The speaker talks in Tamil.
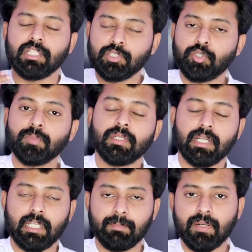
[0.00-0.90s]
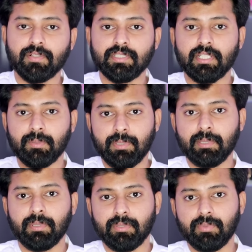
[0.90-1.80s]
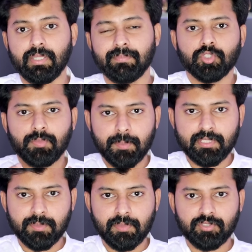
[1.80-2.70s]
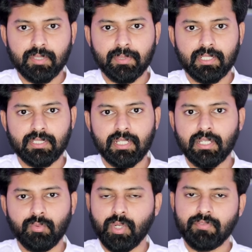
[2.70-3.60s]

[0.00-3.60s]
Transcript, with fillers: அதுக்கும் கண்டிப்பாக வந்து நான் ரிப்ளை பண்ணுவேன் ஸோ மெம்பர்ஷிப்பில் ஜாயின் பண்ணுறதுனால